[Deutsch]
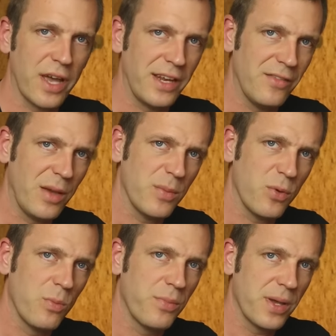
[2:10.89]
keine
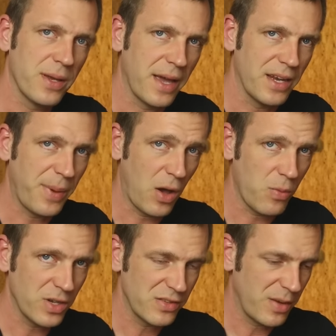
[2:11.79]
Wärmepumpe, keine
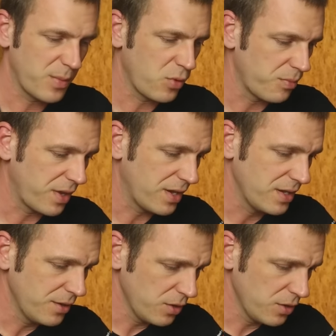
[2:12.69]
Brauchwasserwärmepumpe.